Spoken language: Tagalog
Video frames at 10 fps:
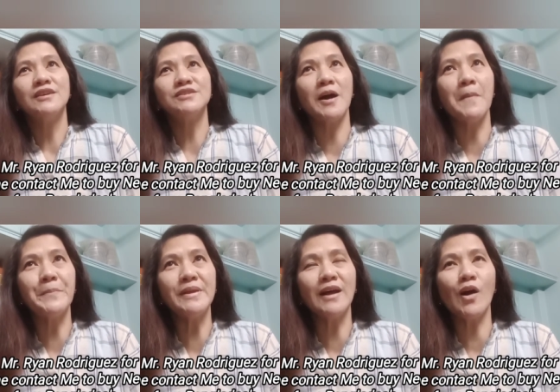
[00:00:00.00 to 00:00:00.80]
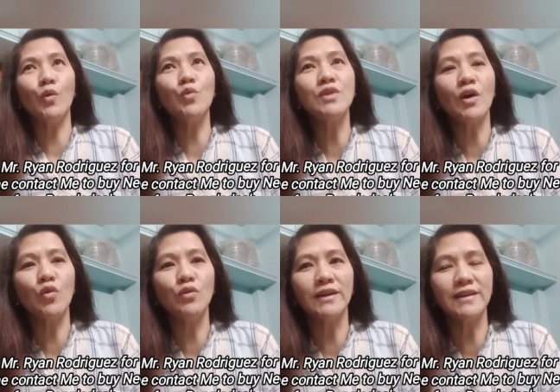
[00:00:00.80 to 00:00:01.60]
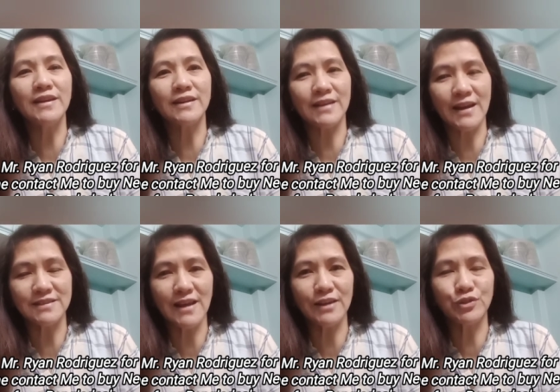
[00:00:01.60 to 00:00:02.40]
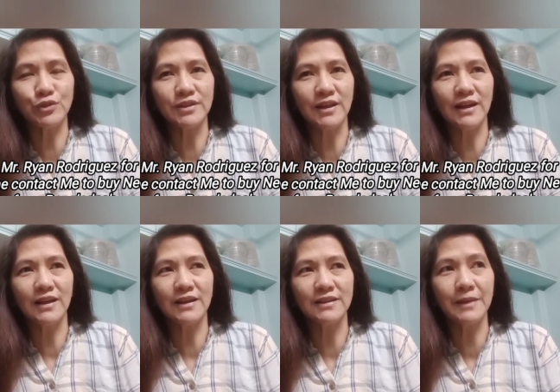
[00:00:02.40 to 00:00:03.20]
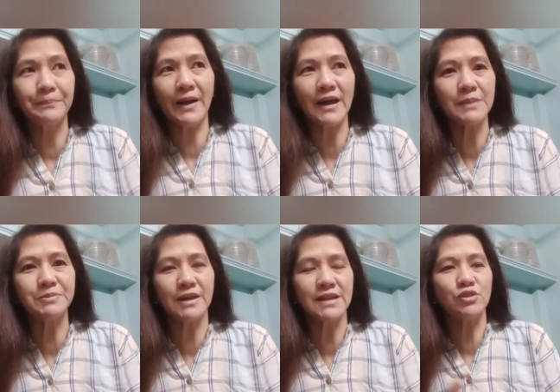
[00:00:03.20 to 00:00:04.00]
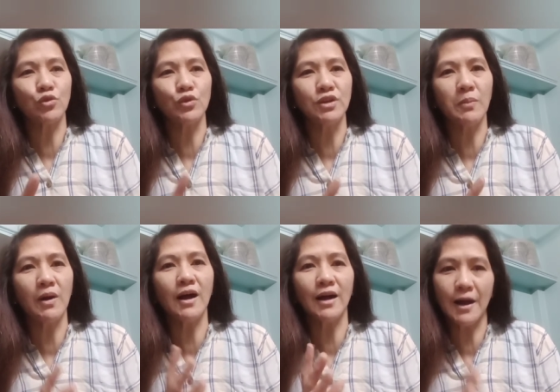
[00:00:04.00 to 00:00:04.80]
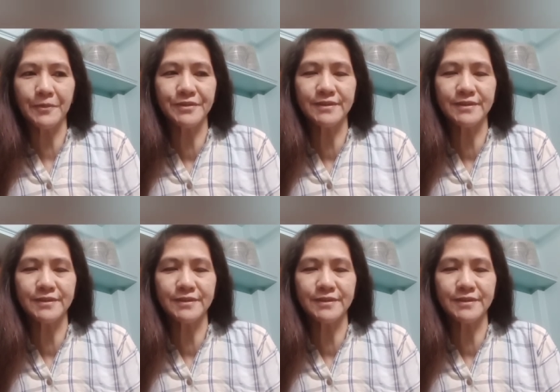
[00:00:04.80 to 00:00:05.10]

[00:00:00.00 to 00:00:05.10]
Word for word: Siya ang pinakauna kong naging transaction na nagpahanap siya rito ng mga cups,